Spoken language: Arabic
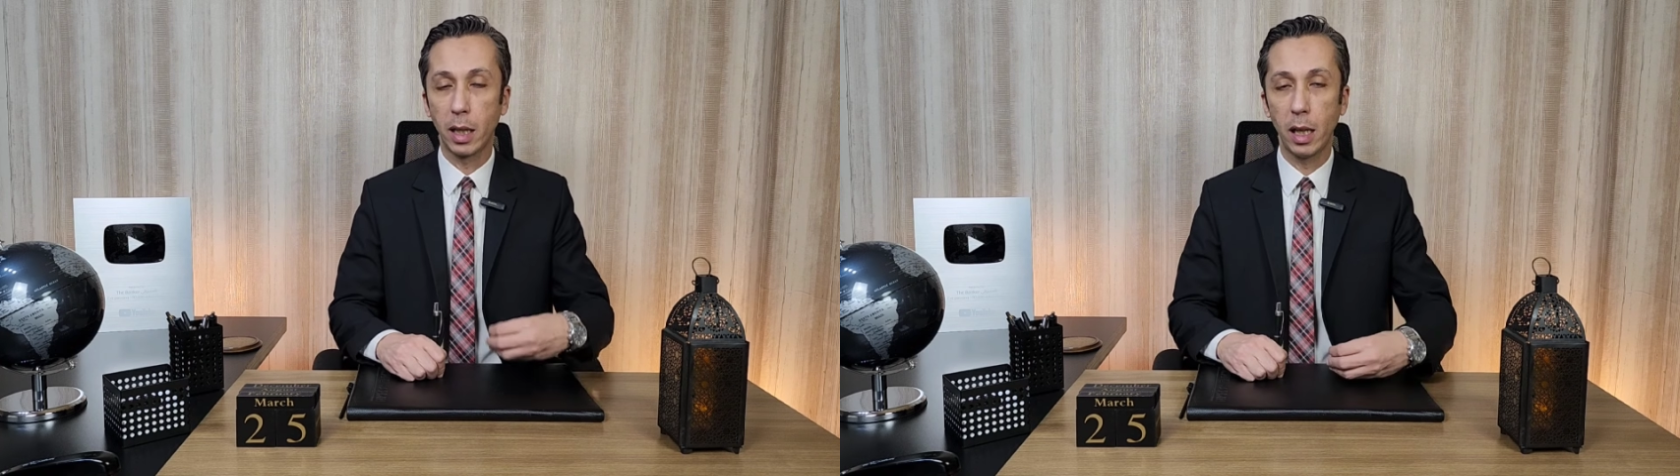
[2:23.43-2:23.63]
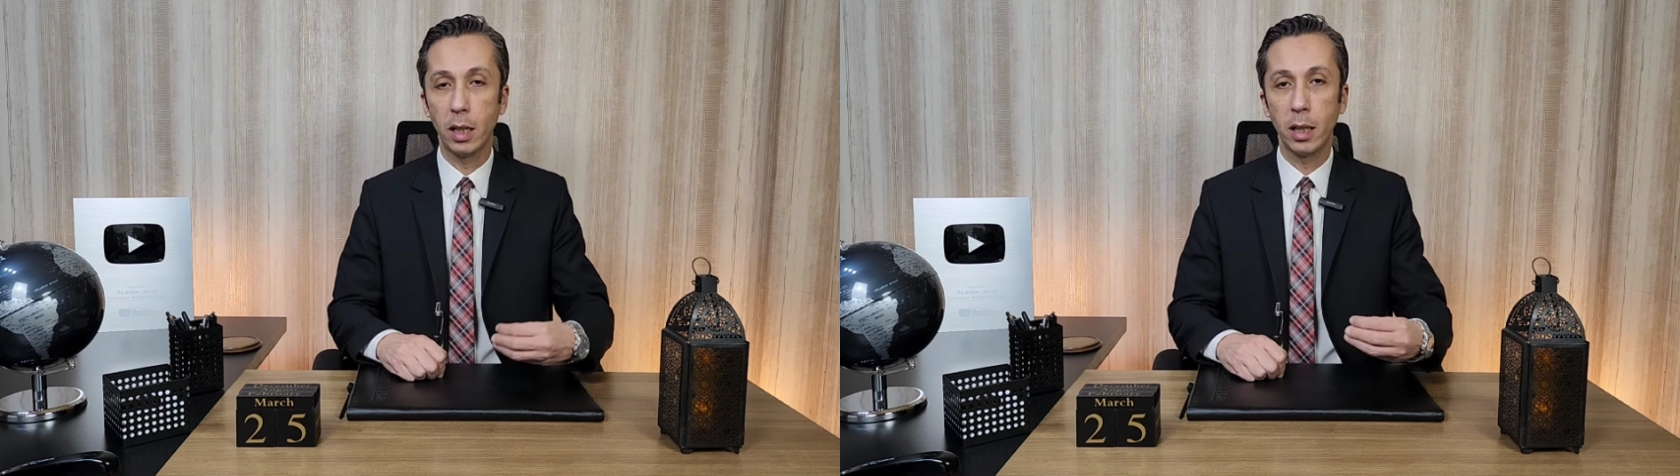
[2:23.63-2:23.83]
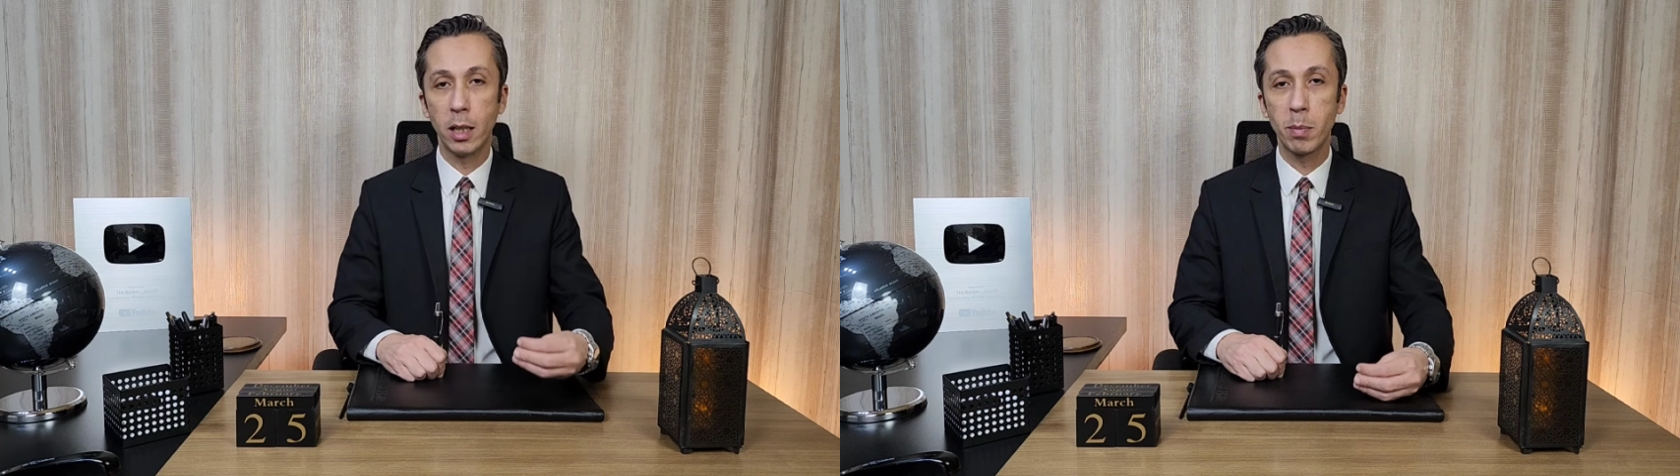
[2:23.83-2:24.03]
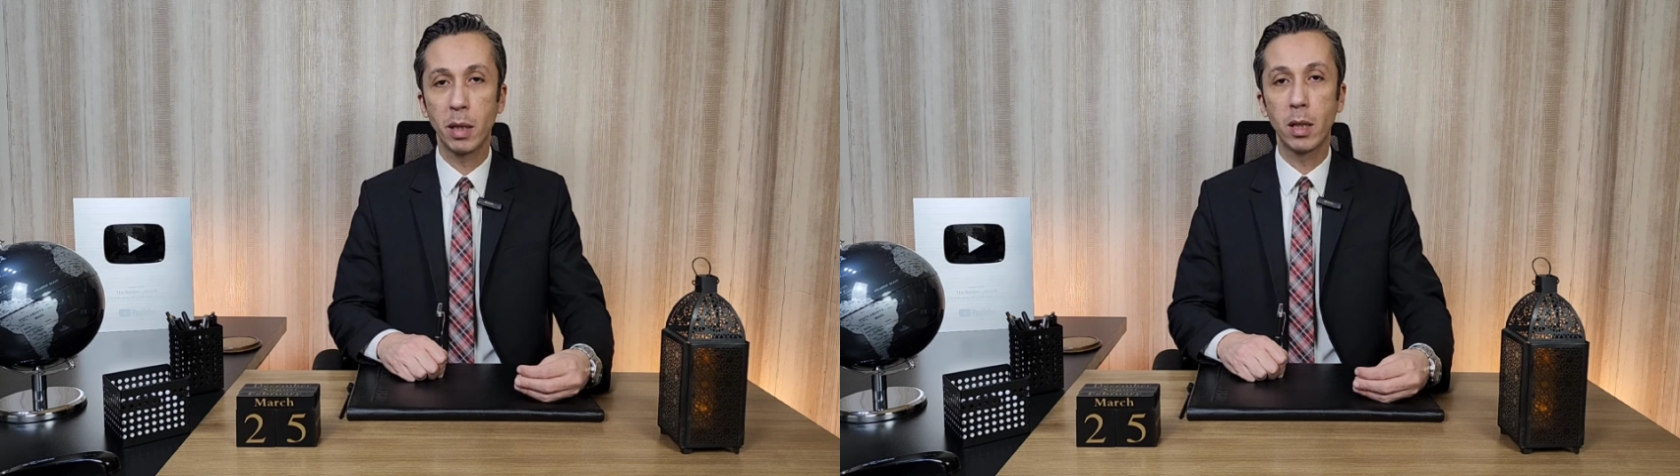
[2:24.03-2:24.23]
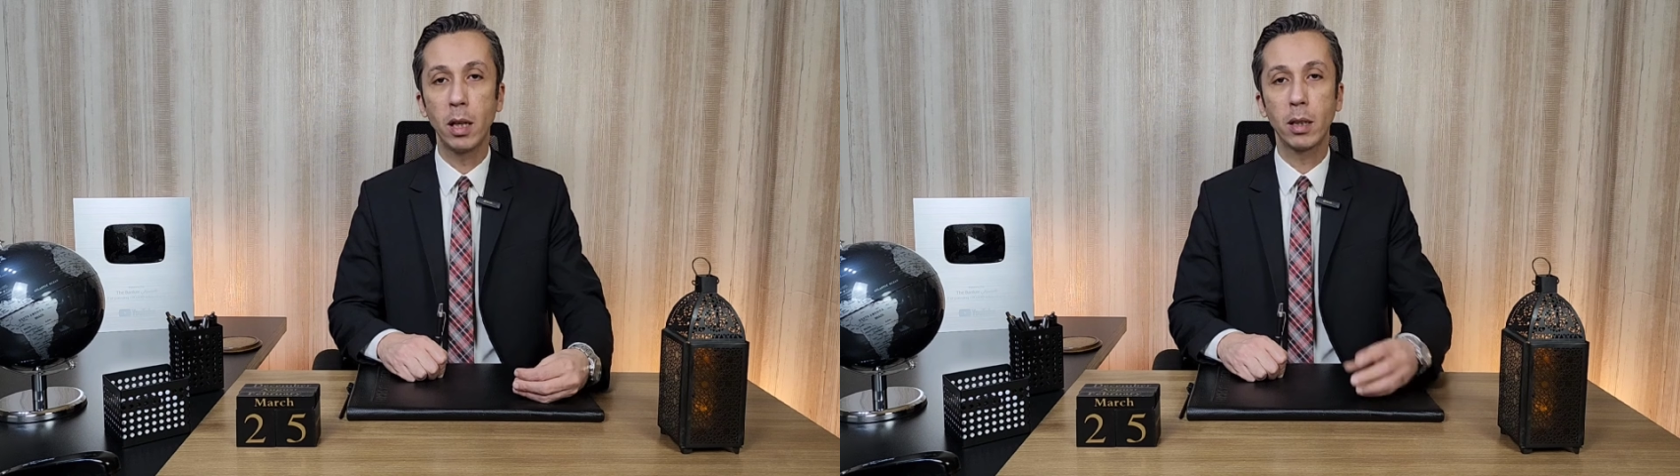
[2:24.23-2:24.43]
هتلاقي ان
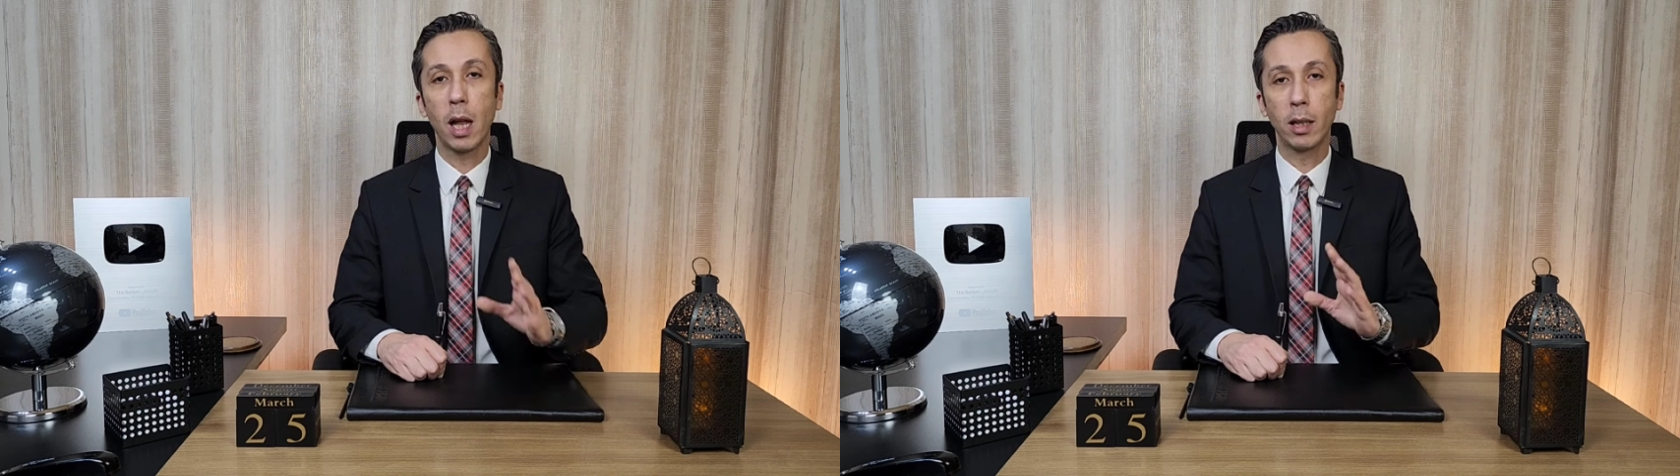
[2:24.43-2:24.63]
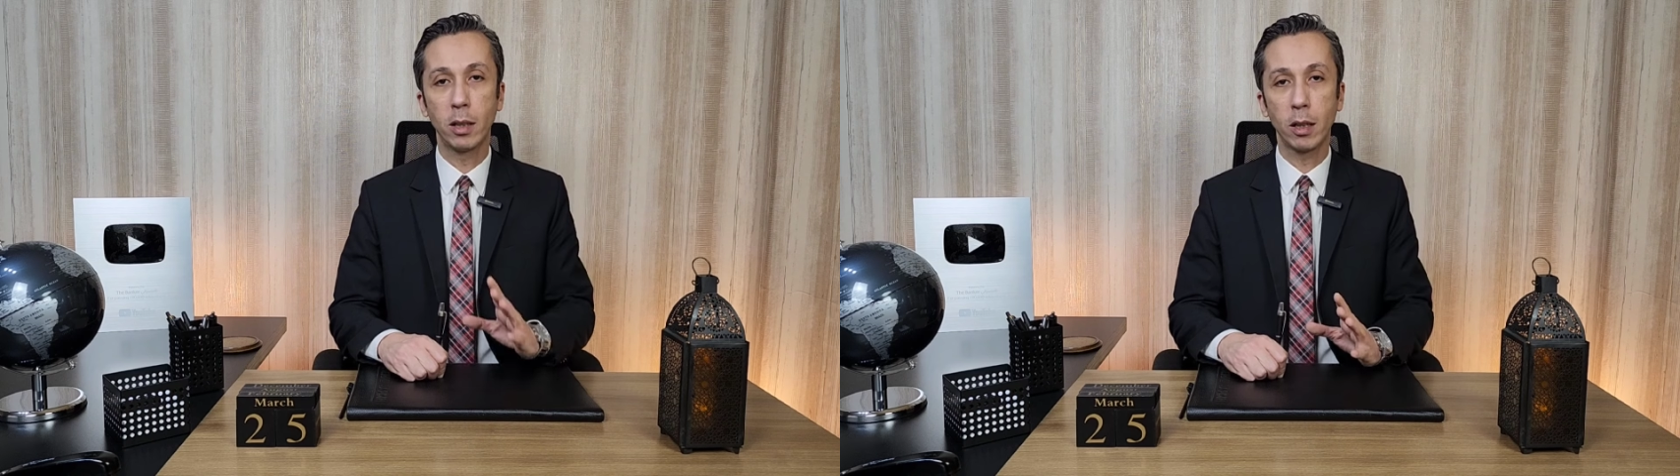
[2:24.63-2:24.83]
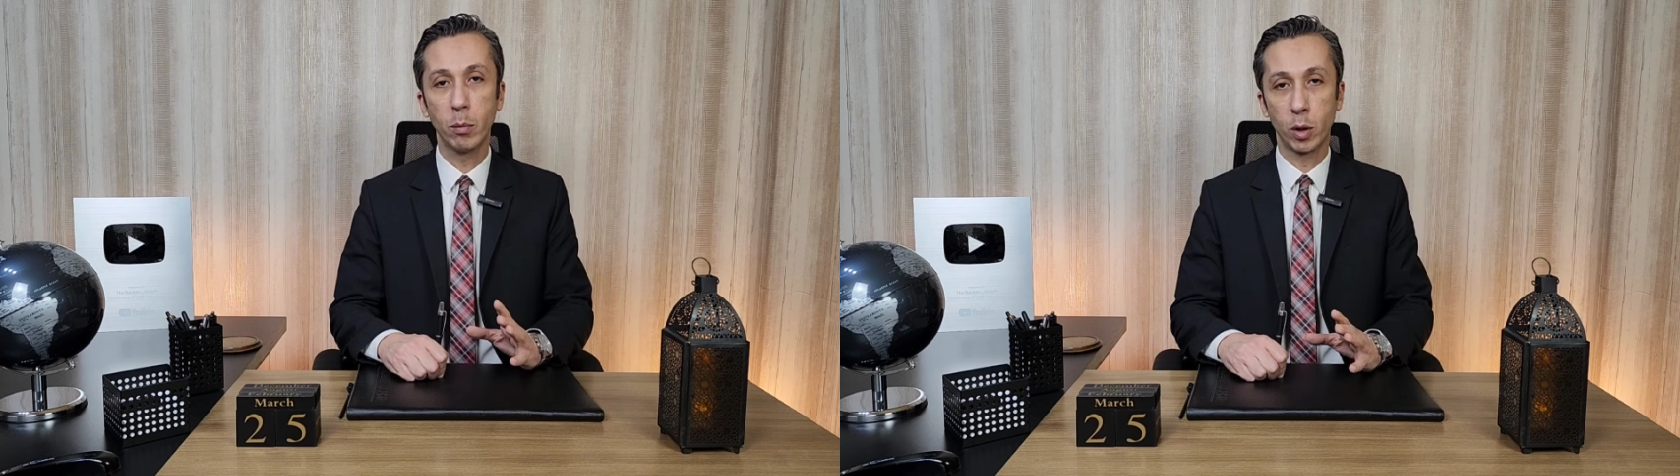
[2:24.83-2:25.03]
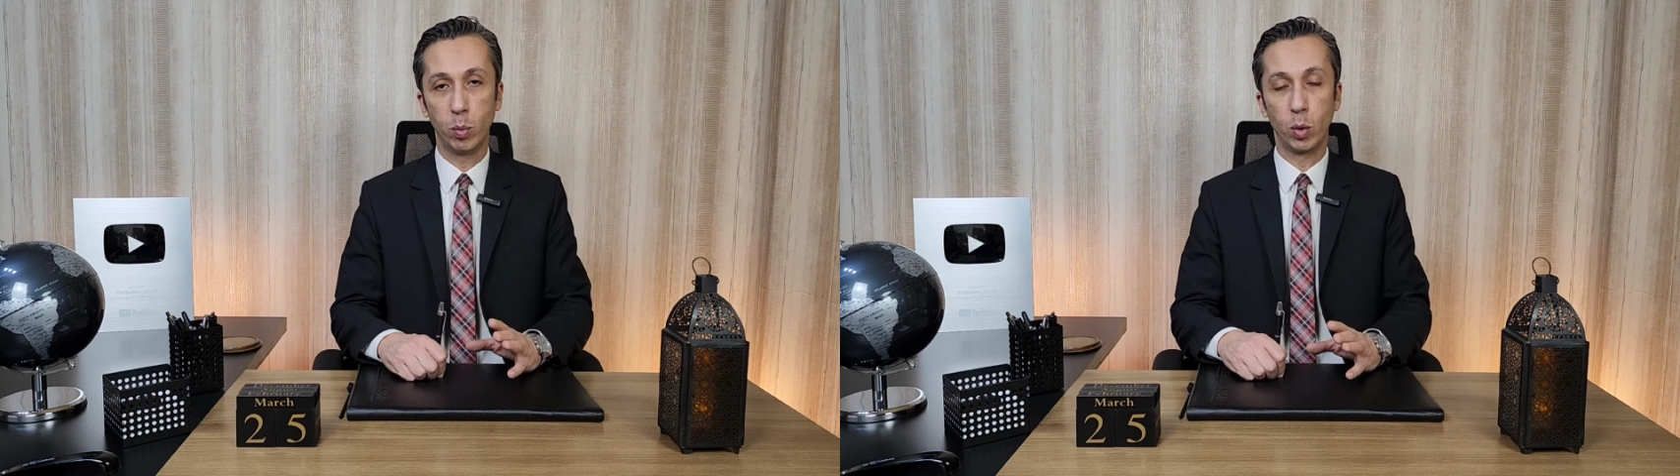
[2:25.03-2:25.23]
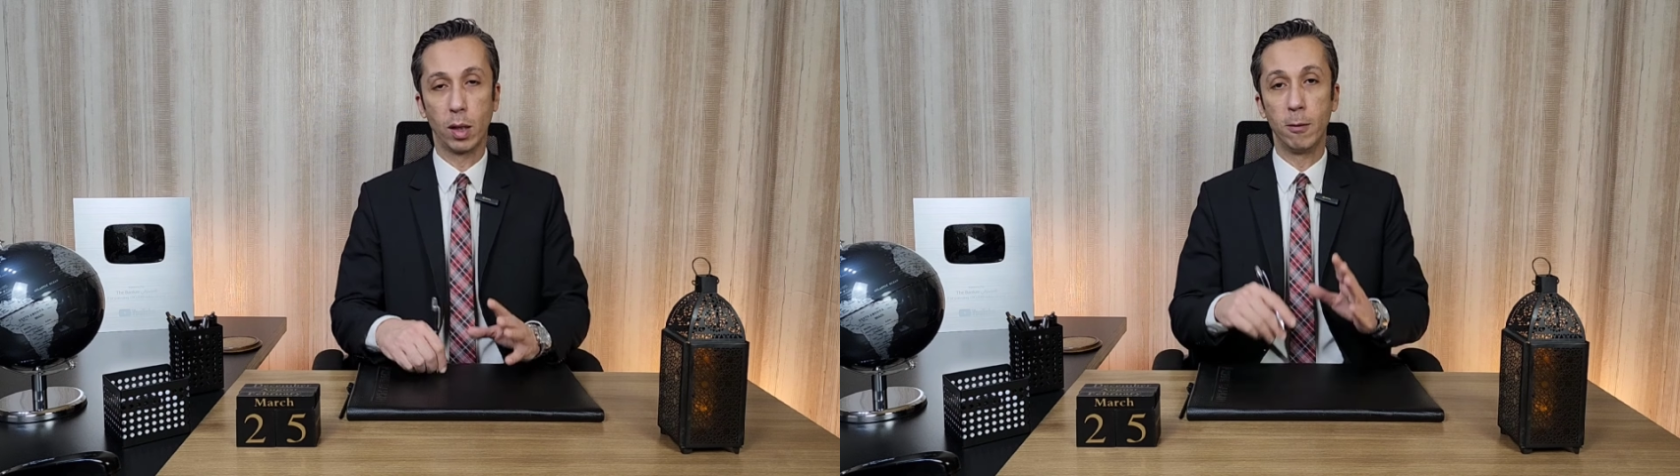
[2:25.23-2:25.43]
النسبه طلعت لحضرتك
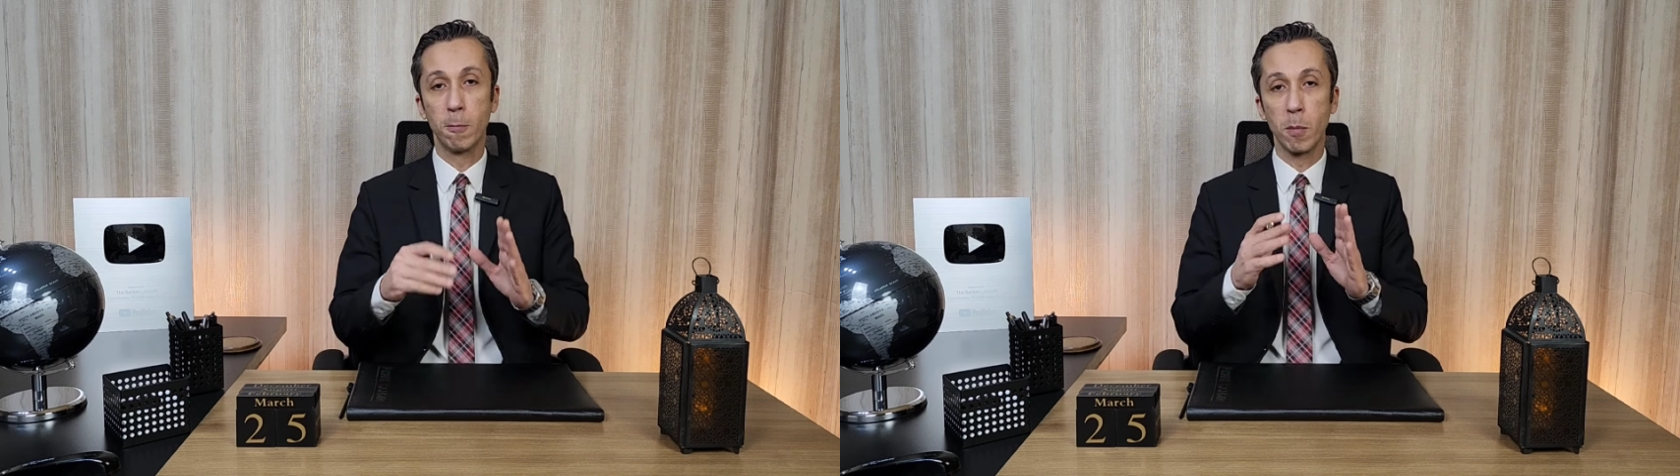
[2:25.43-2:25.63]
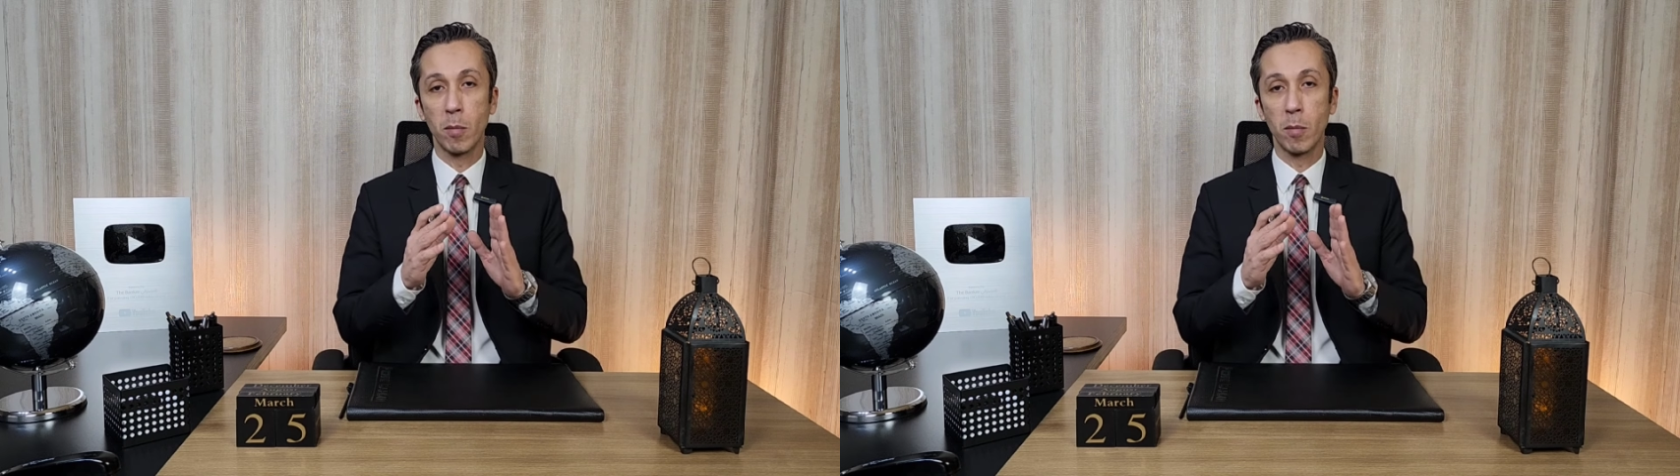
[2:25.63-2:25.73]
مظبوطه